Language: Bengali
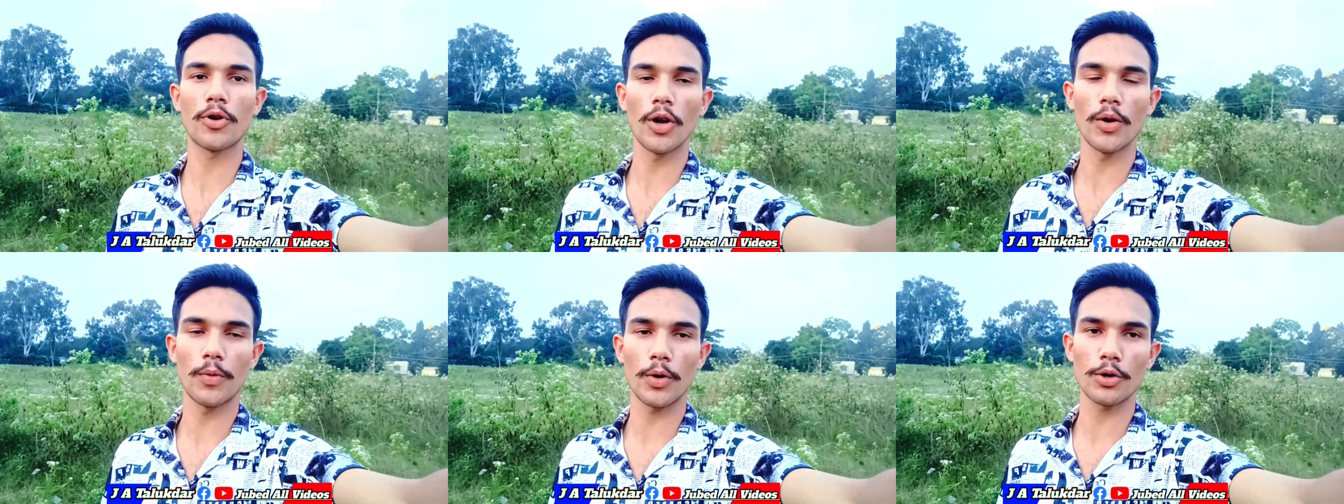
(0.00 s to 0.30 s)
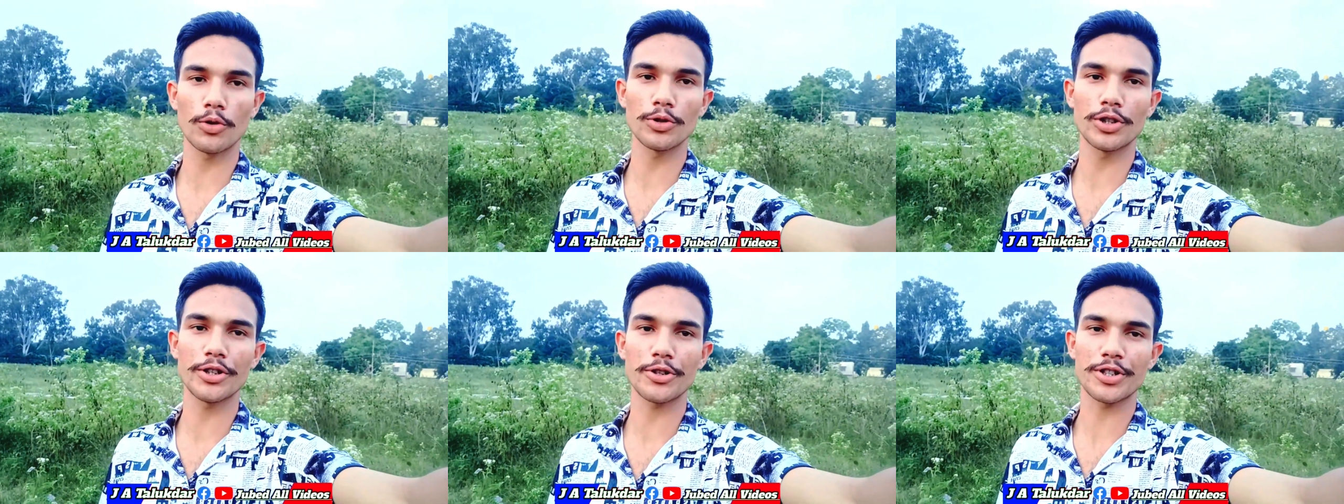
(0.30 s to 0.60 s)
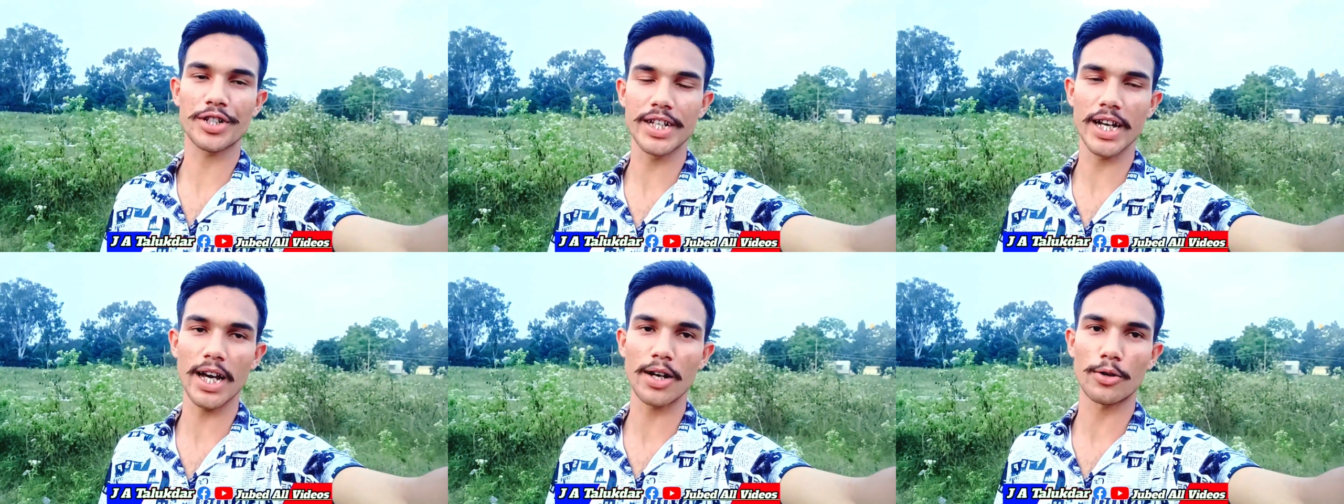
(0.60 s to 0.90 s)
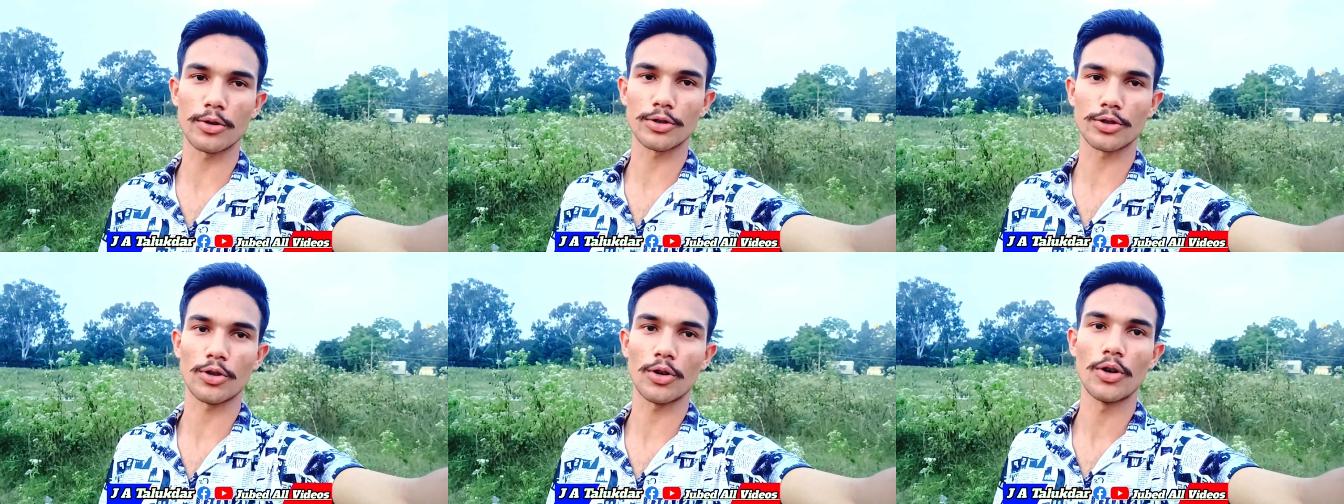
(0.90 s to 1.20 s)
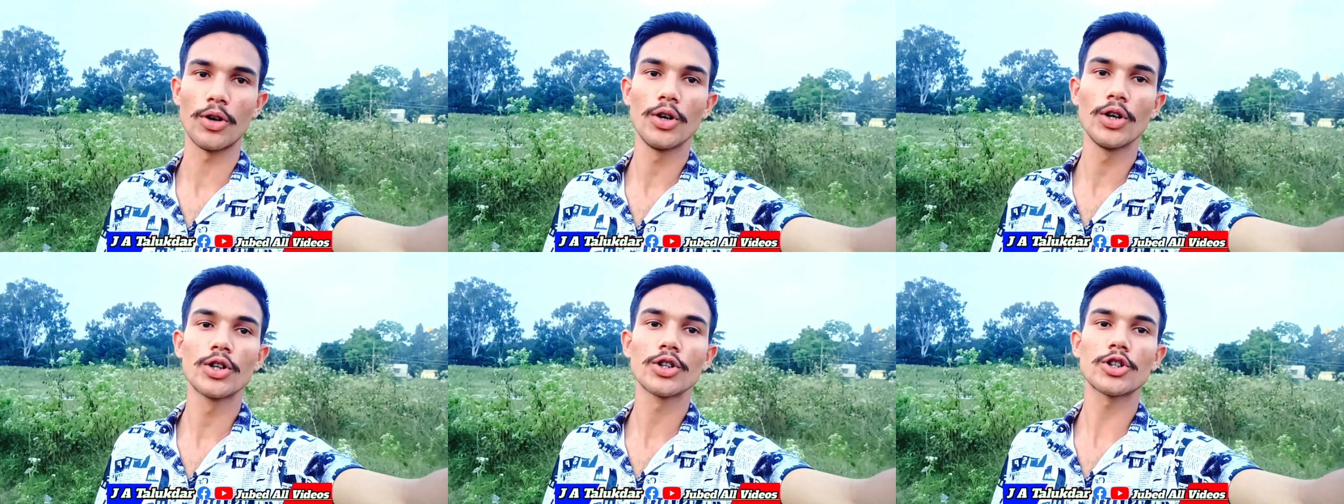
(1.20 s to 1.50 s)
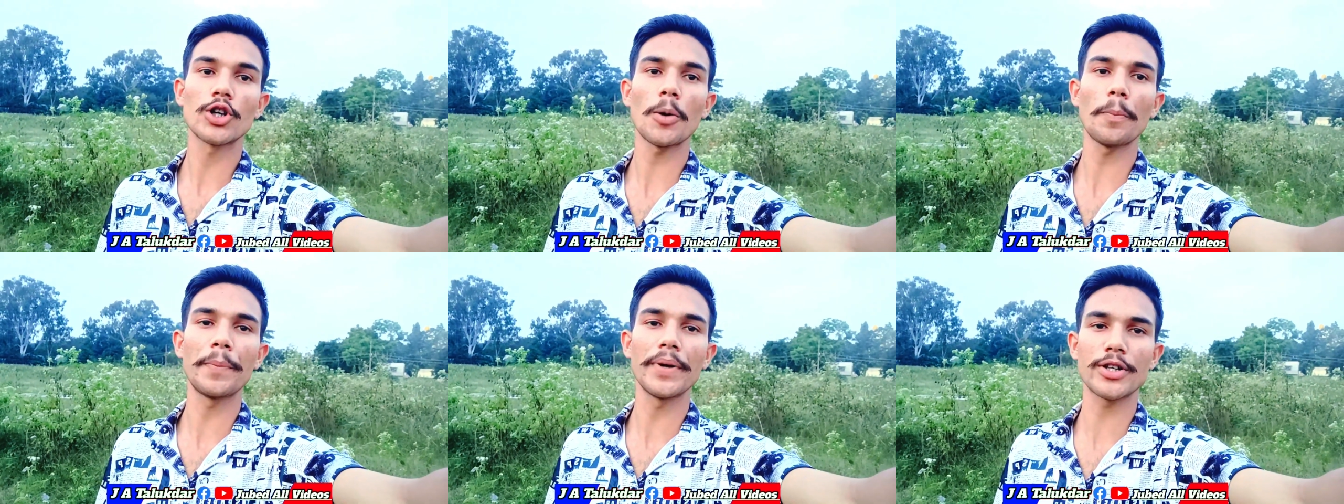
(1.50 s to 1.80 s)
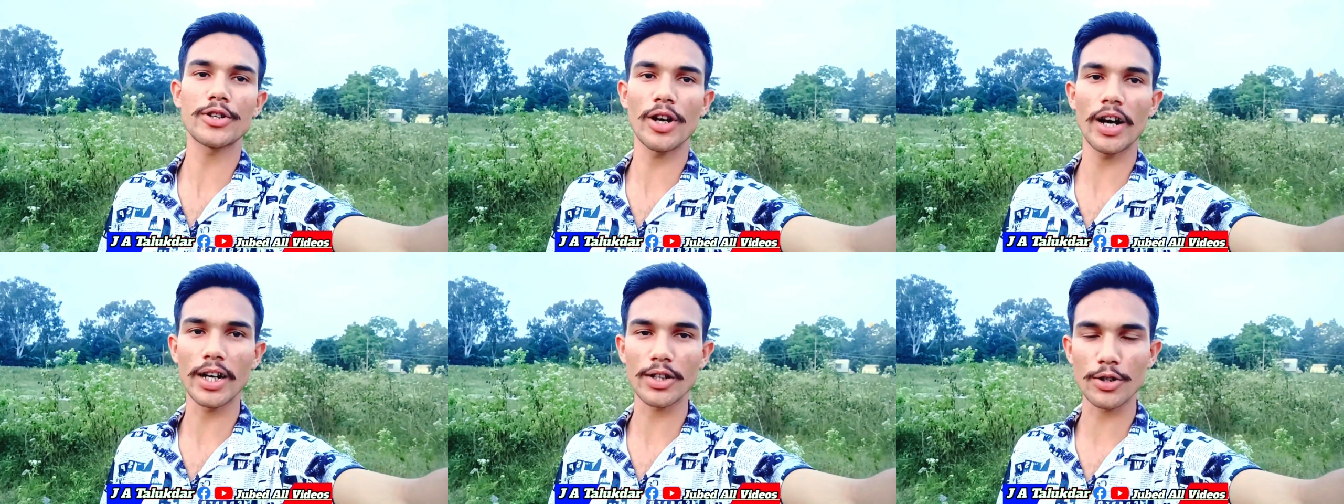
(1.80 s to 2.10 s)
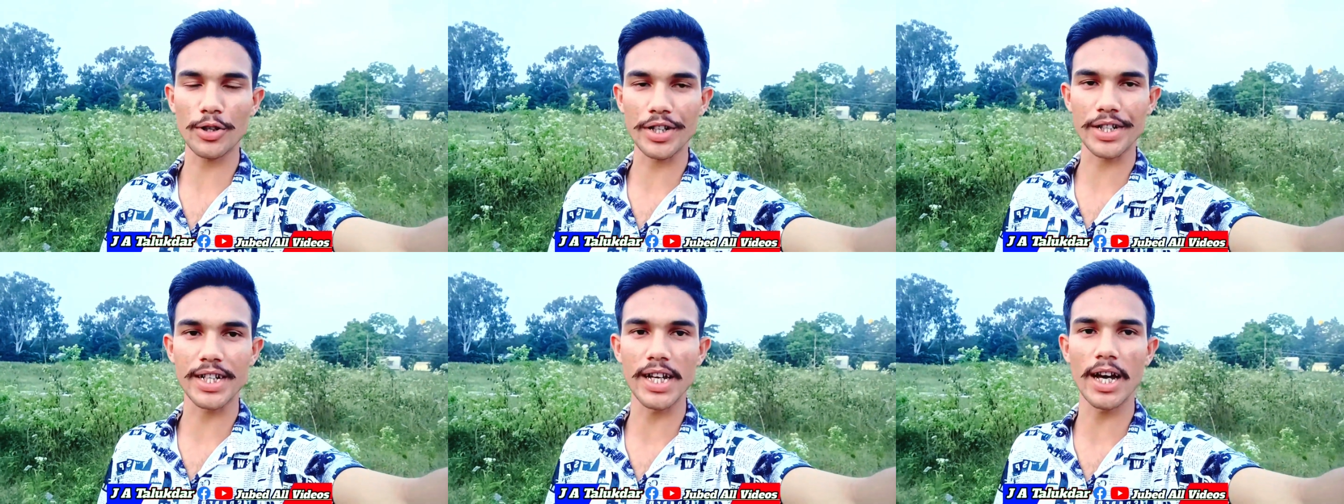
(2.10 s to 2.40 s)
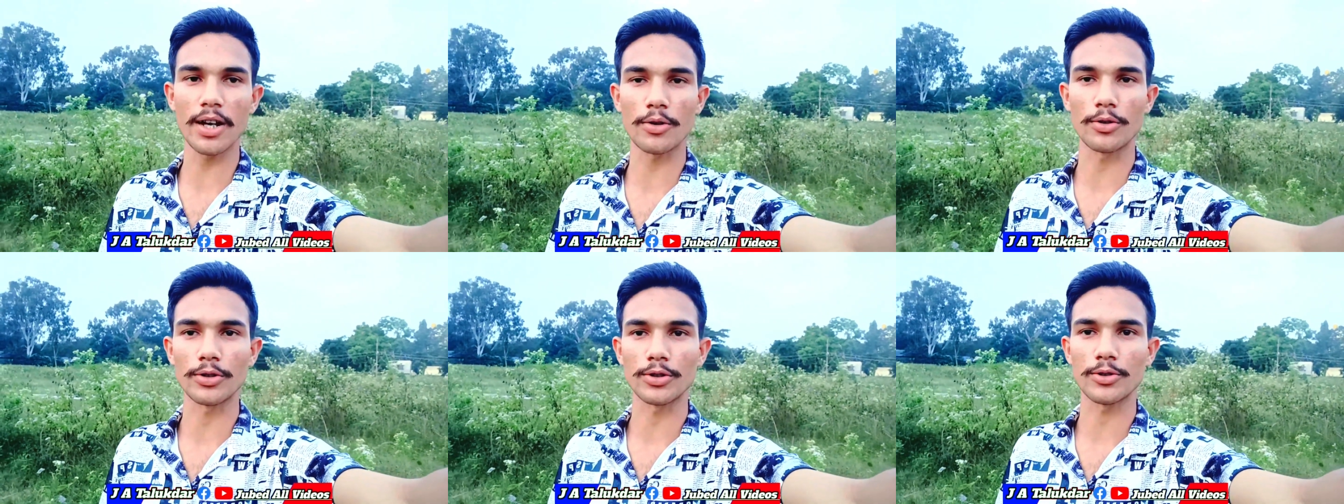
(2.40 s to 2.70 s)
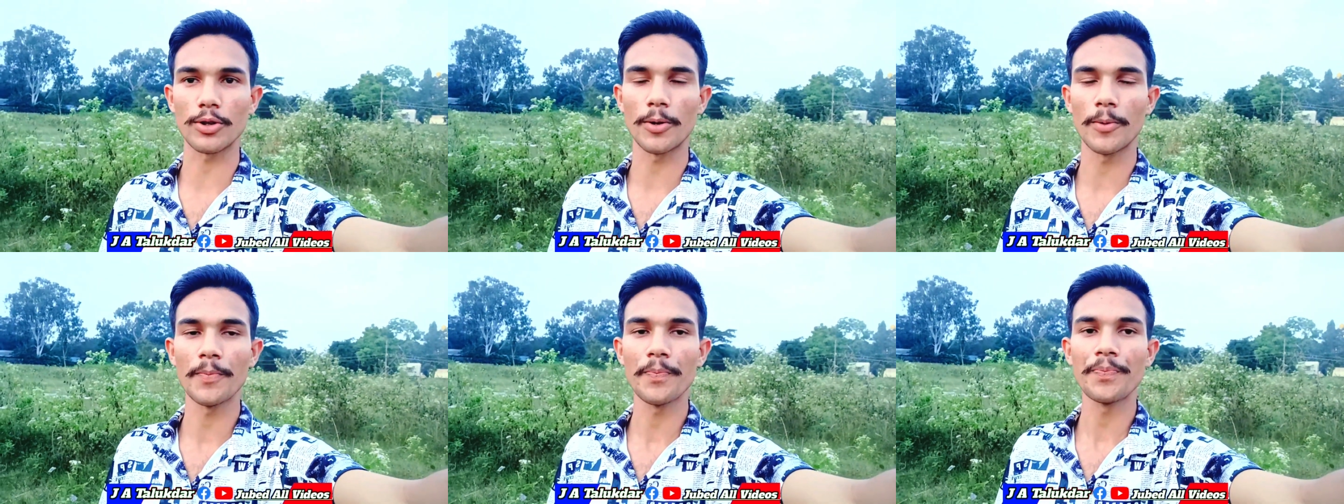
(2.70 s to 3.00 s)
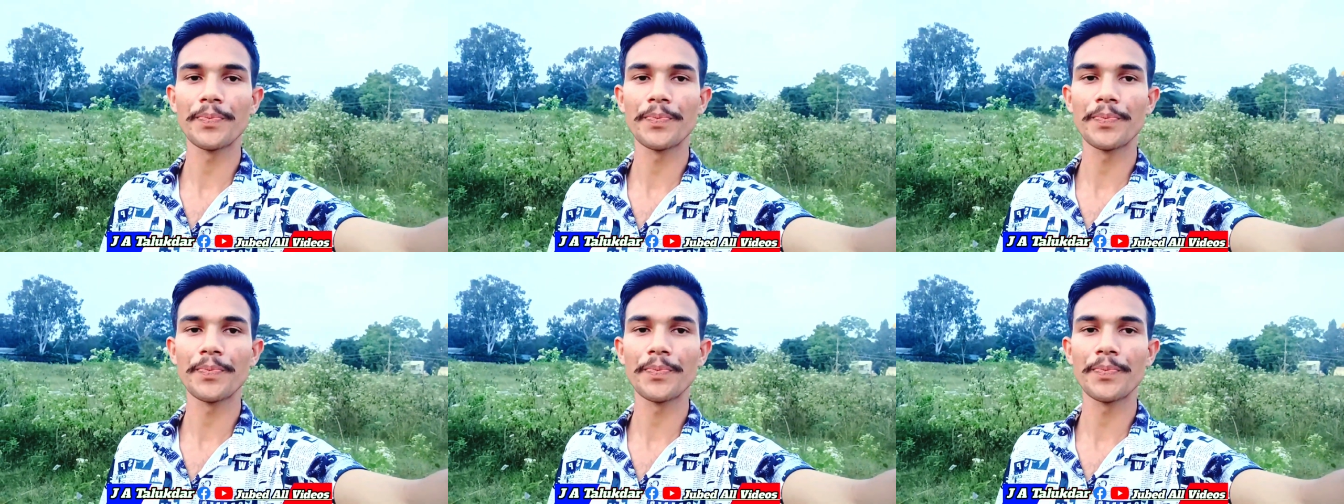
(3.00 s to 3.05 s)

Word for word: গল্প গুজব শেয়ার করতো সব বিষয় আসলে শেয়ার করতো